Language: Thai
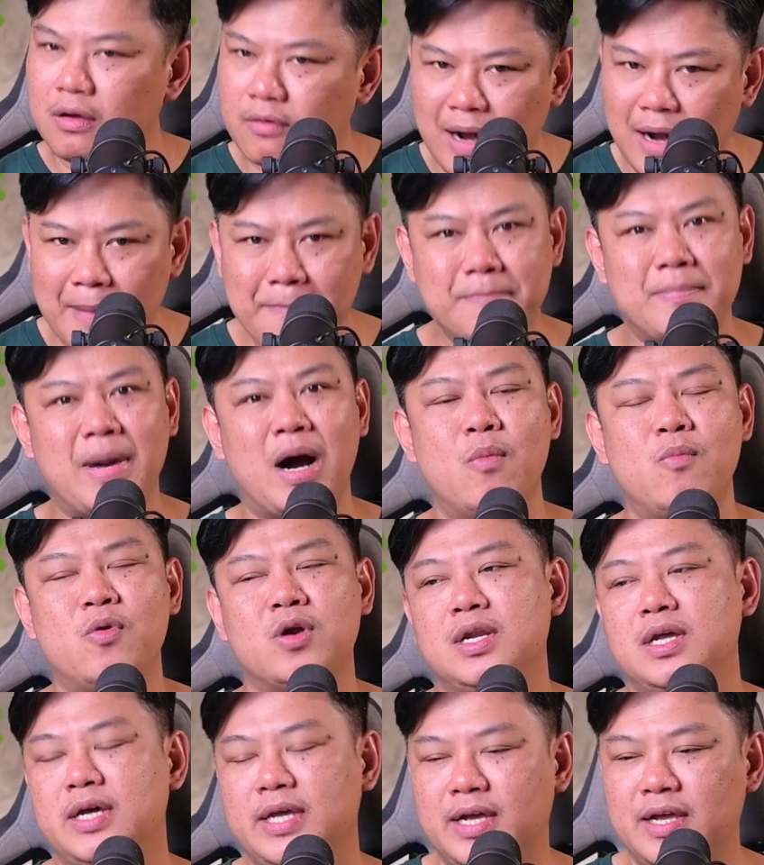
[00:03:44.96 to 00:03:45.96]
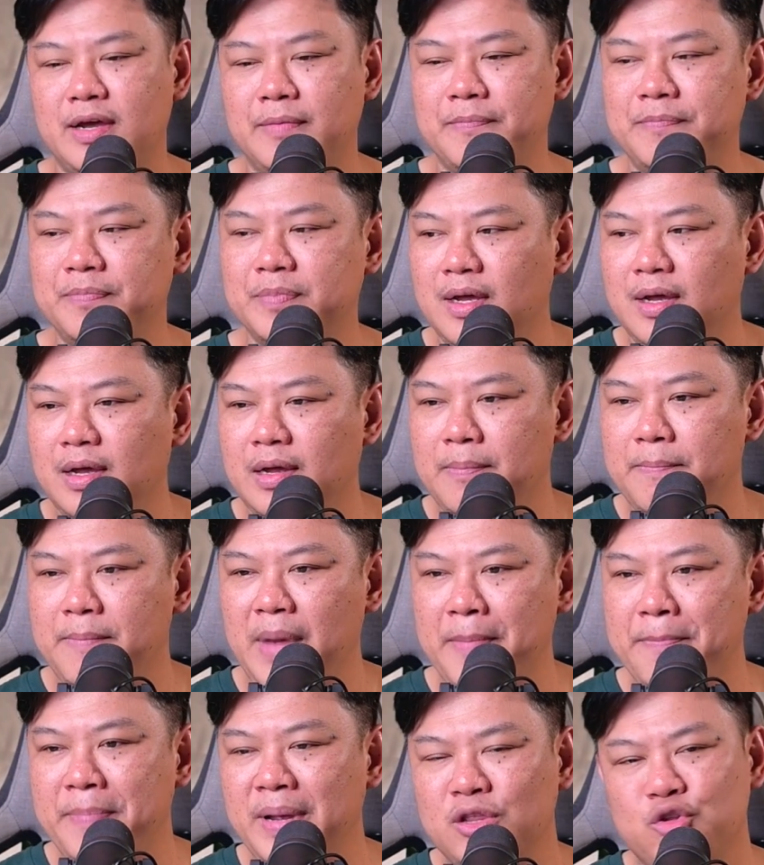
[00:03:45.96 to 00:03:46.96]
รับเหมาหมดเลยครับ
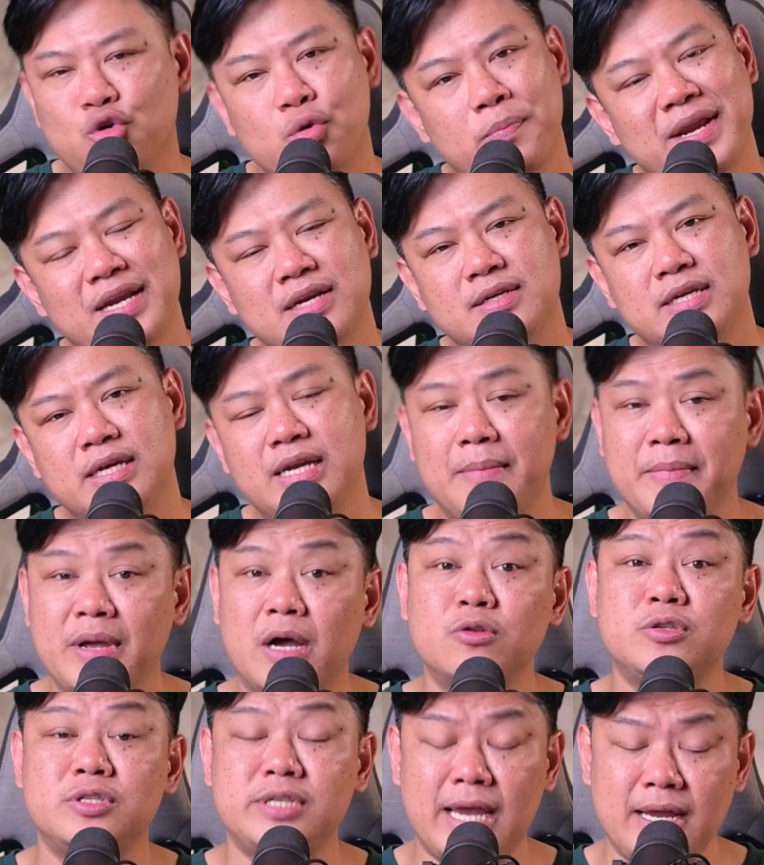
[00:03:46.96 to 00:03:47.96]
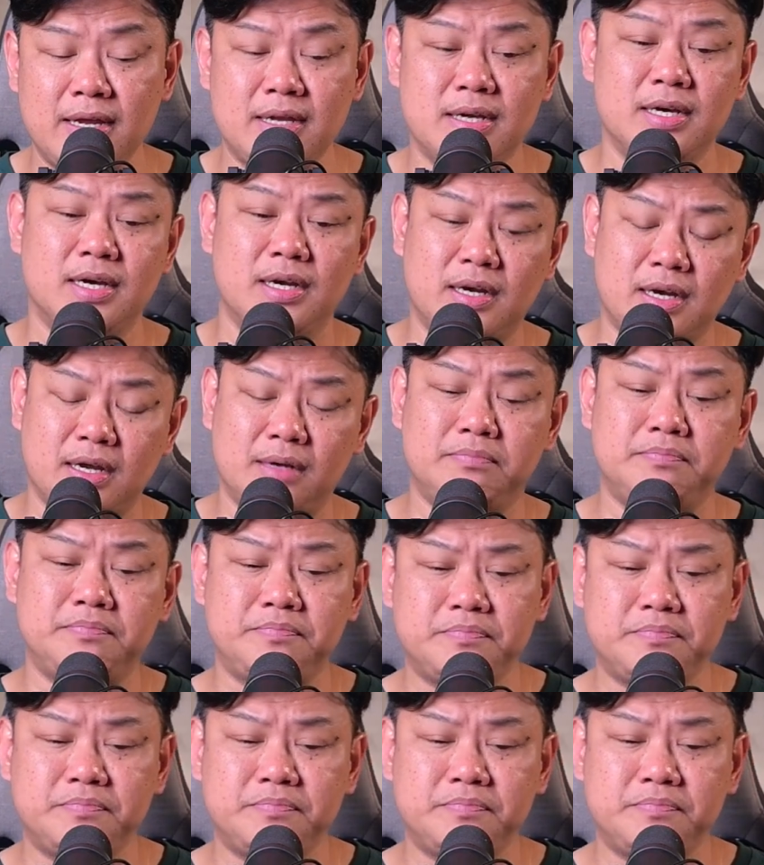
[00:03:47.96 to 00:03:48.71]
มันเป็นทัวร์นาเมนต์ที่ทำให้เขาแจ้งเกิดครับ